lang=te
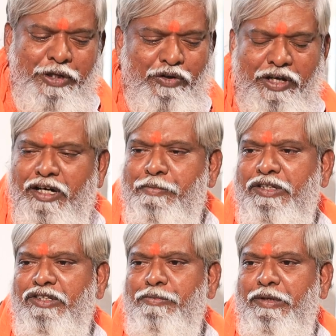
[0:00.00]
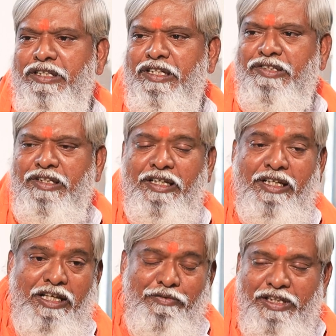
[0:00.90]
మీకు హండ్రెడ్ పర్సెంట్ పనిచేస్తుంది
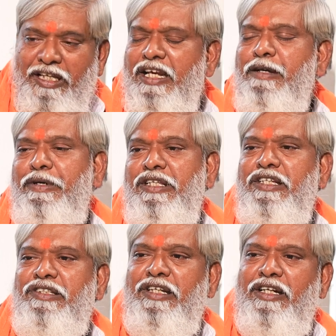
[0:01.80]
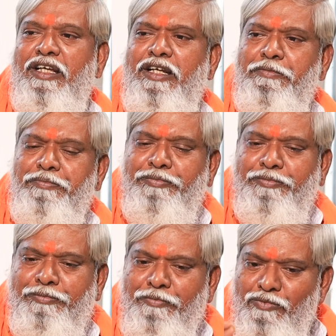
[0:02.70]
ఇవి దేనికి పనిచేస్తుంది అంటే
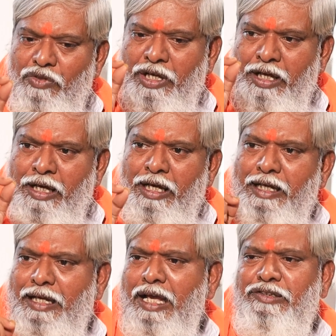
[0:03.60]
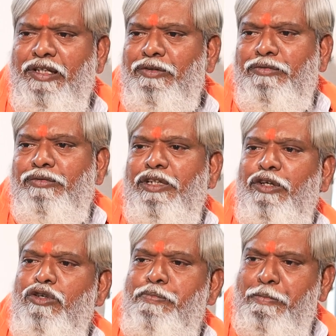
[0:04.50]
క్యాన్సర్
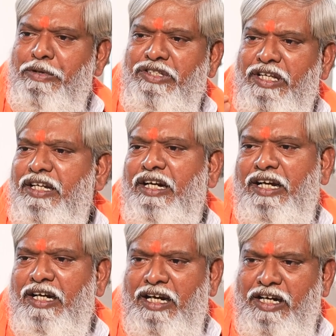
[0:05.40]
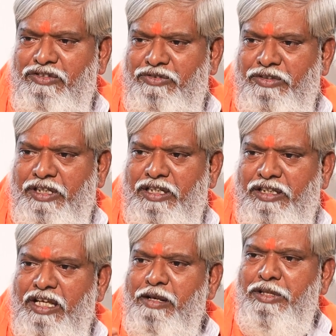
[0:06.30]
ఈరోజు ప్రపంచాన్ని గడగడలాడిస్తుంది
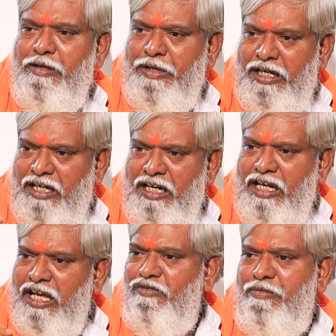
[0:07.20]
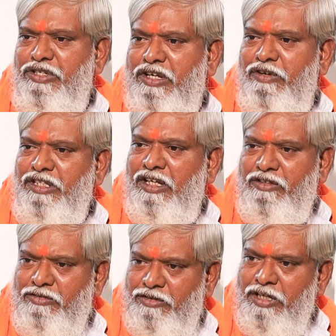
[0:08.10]
దీని మీద మాట్లాడిన అనువంశిక
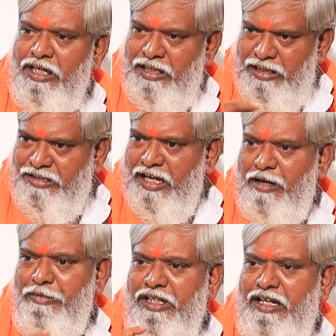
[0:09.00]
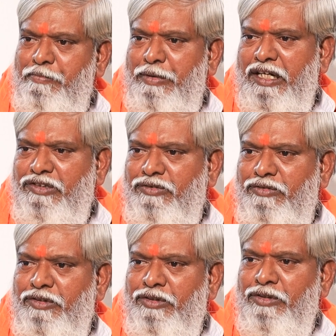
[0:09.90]
వైద్యులకు చాలామంది కంప్లైంట్స్
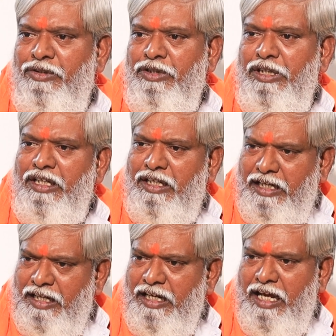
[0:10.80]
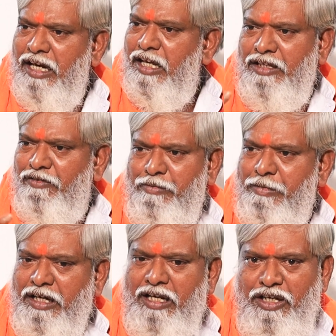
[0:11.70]
ఇక రకరకాలుగా ఎవరు
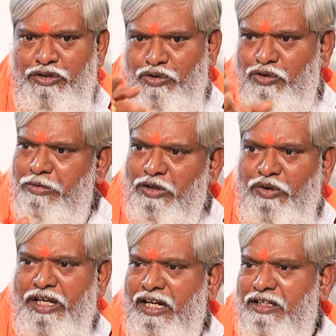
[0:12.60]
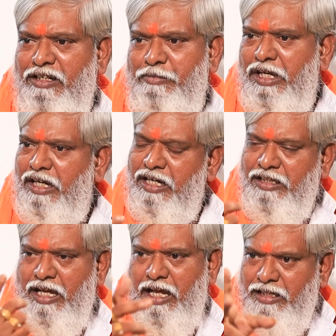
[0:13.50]
మాట్లాడిన యూట్యూబ్లో కూడా కరెక్ట్గా
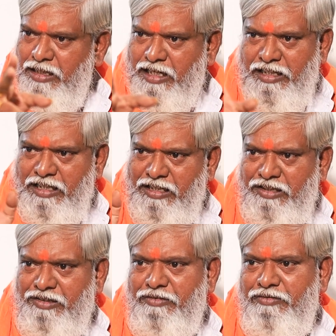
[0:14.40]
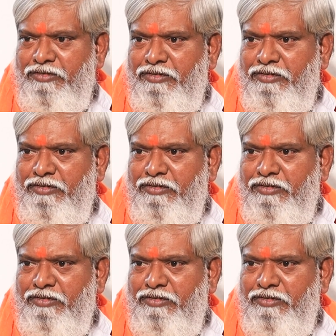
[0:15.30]
మాట్లాడితే అది అది కట్ చేసేస్తారు